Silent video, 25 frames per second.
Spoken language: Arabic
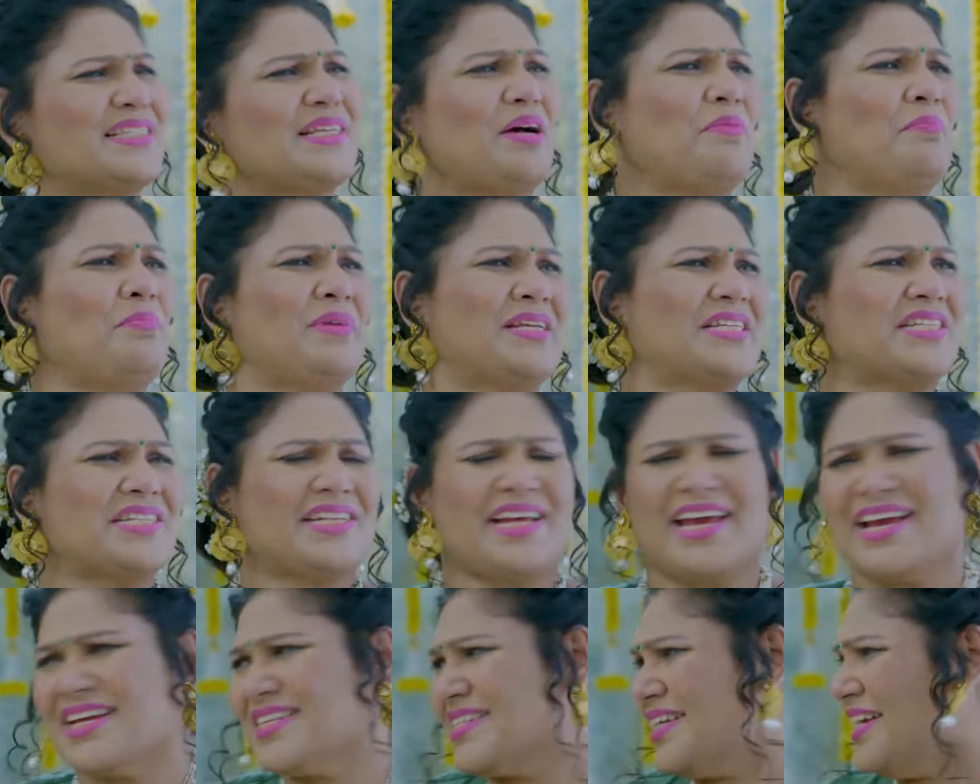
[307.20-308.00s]
عم
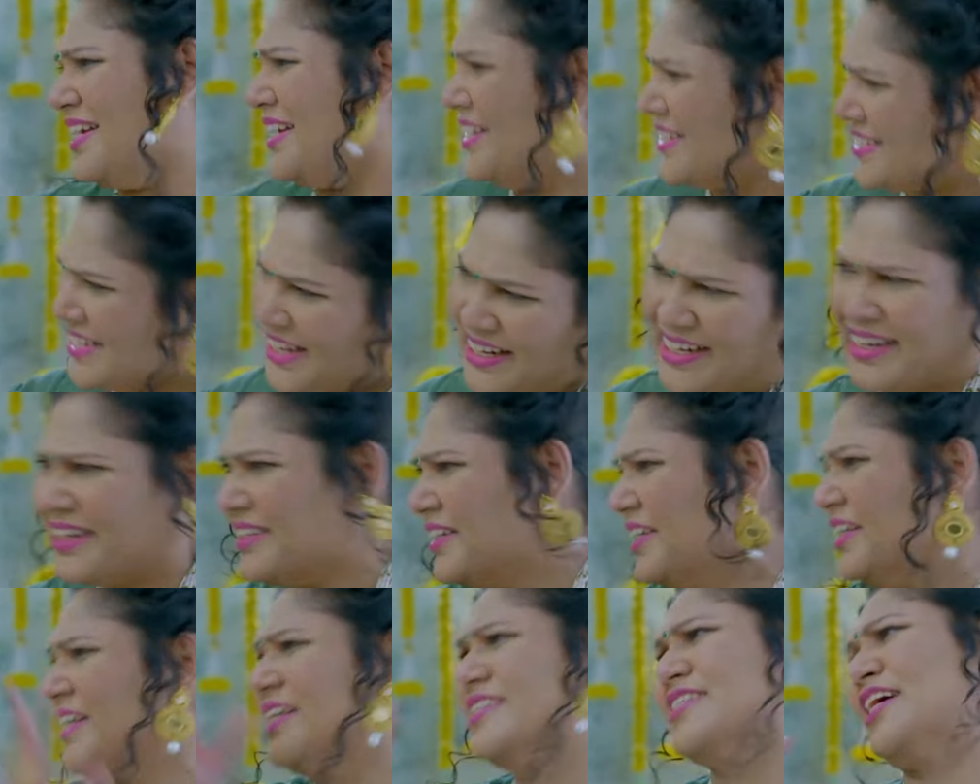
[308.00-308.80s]
افهم ليش كل
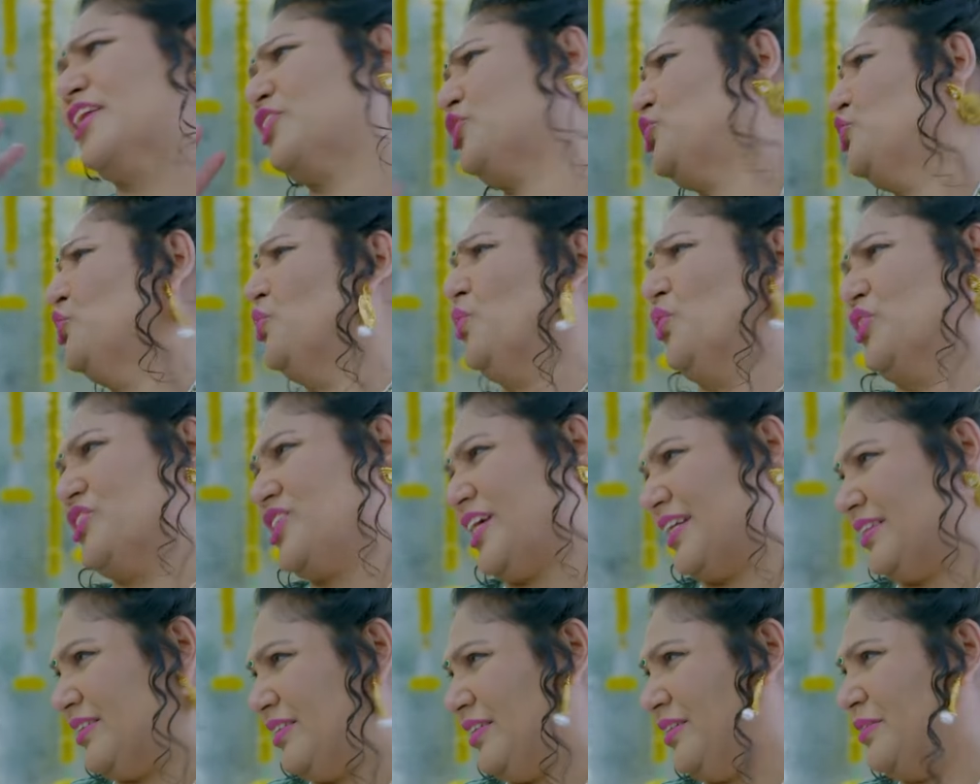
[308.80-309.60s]
الاخطاء بتصير بس
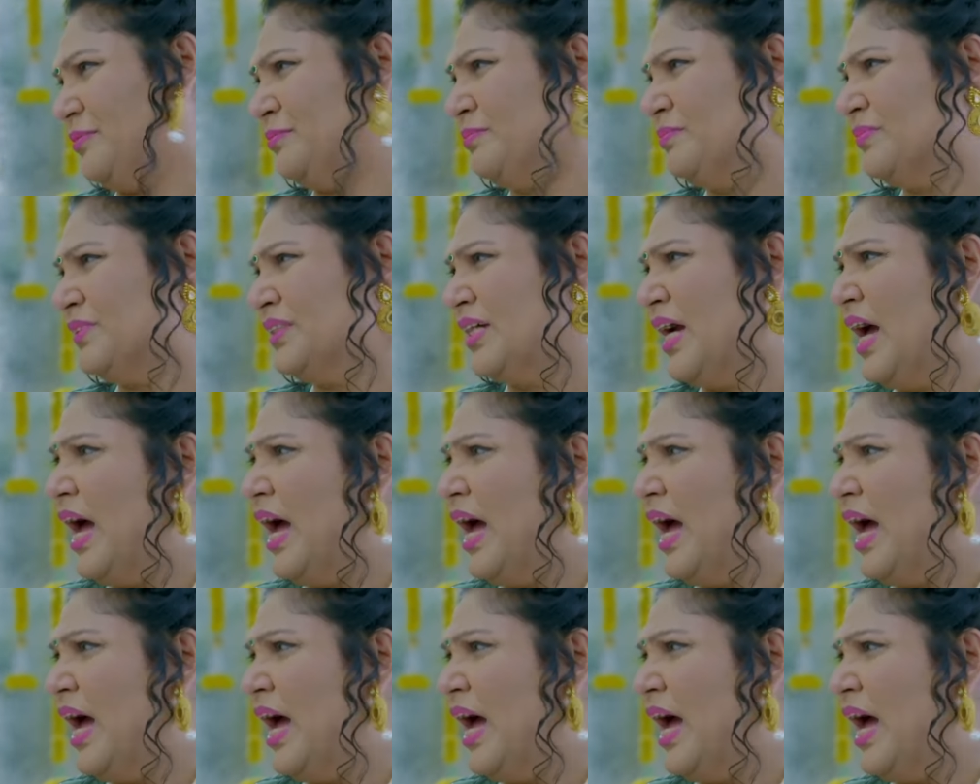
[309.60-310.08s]
مع هالبنت